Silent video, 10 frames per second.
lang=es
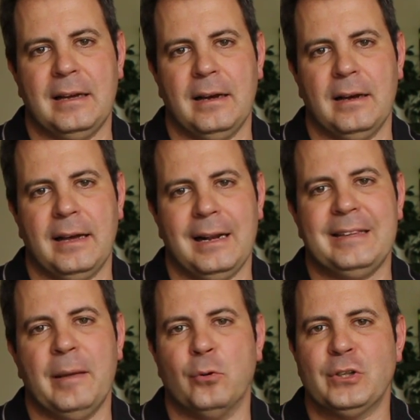en que el
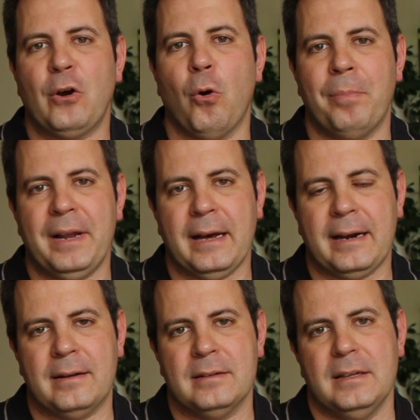tiempo se
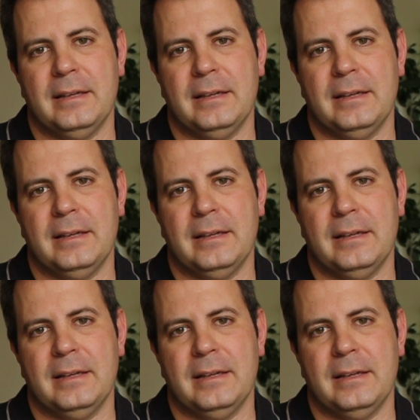complicará